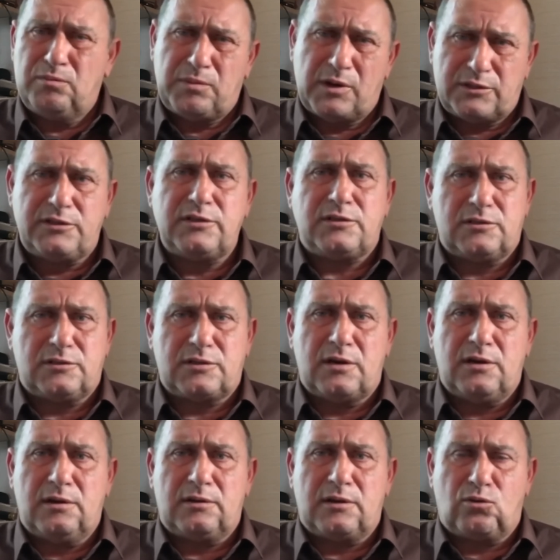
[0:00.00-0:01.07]
простите
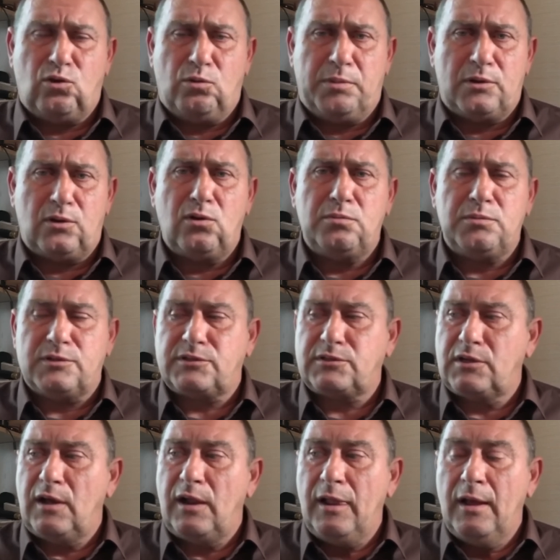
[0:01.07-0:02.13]
за такую подробность,